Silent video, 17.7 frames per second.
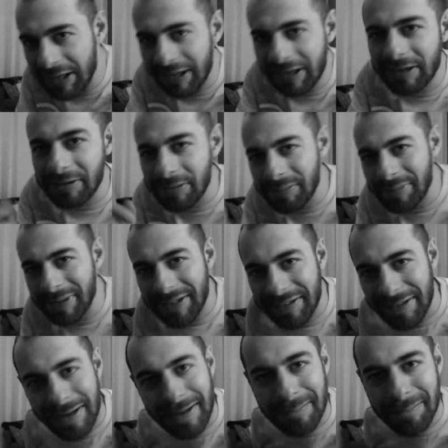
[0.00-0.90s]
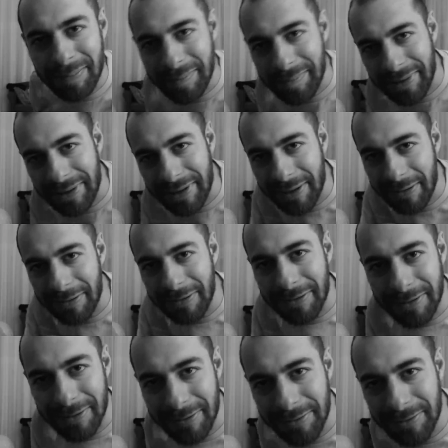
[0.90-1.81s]
erano bei tempi, mi
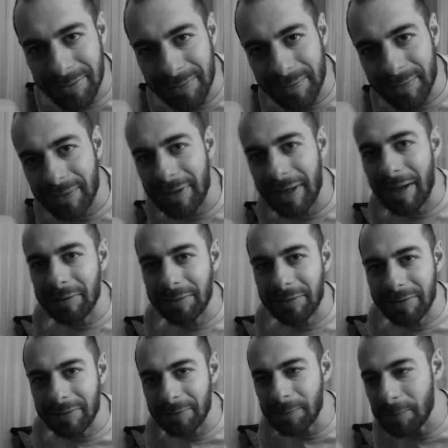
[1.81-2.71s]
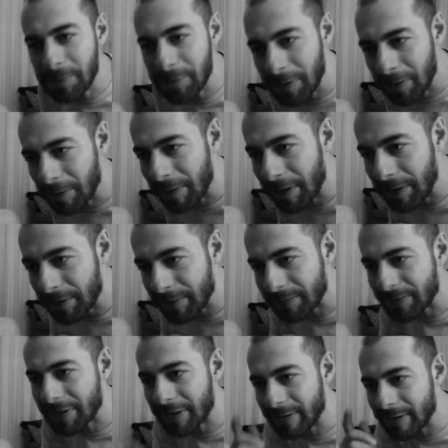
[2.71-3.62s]
ricordo, su Fallout 1, quando
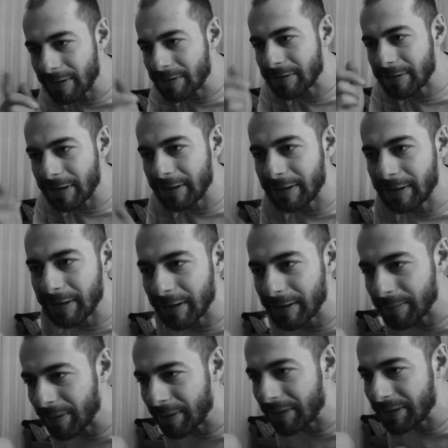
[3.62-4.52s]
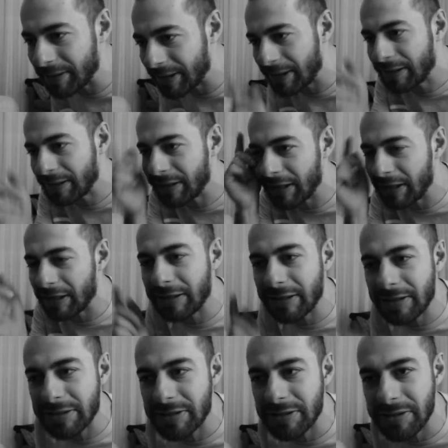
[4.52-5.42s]
potevi scegliere, prendere delle
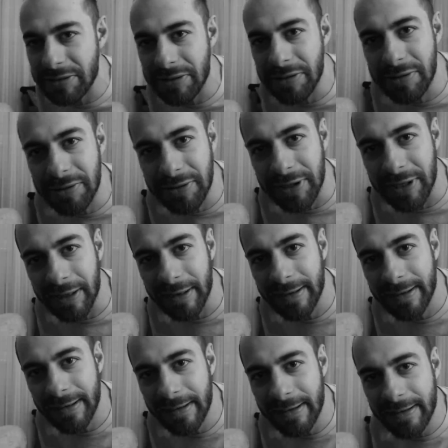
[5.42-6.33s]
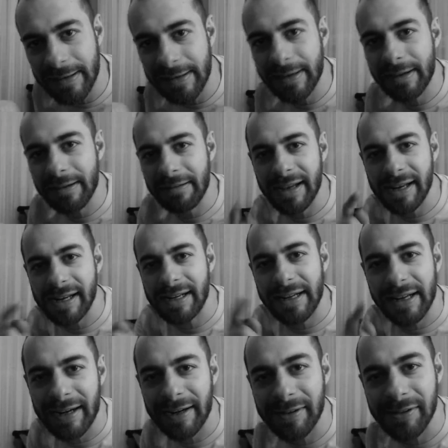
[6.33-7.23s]
decisioni.
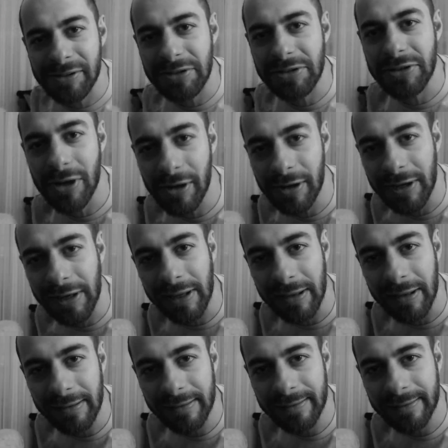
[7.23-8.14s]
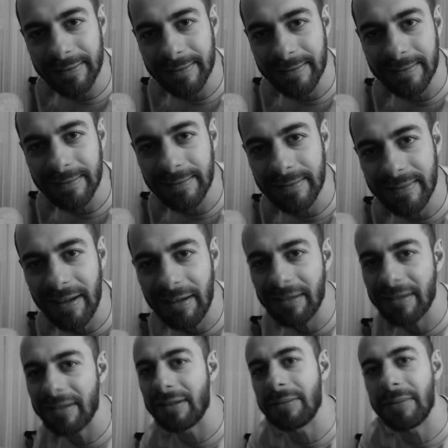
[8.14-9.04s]
Quelli erano giochi,
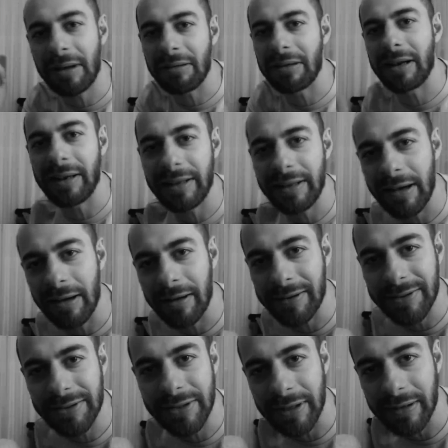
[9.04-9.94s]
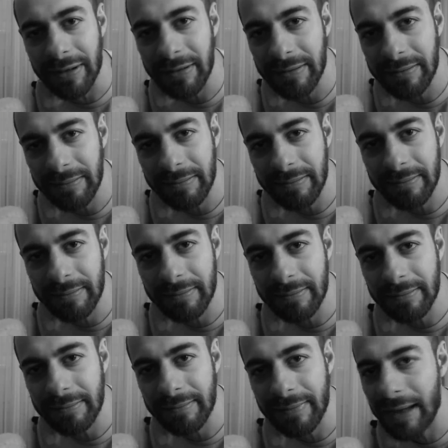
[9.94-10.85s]
non come quelli di oggi.
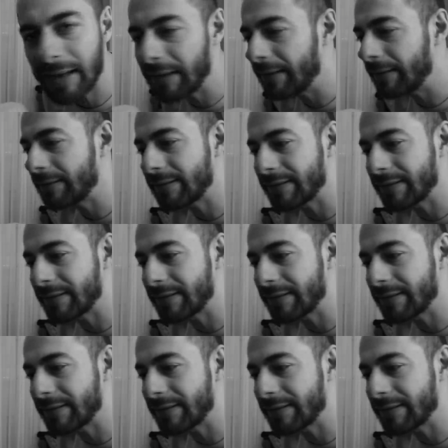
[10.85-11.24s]
Fanno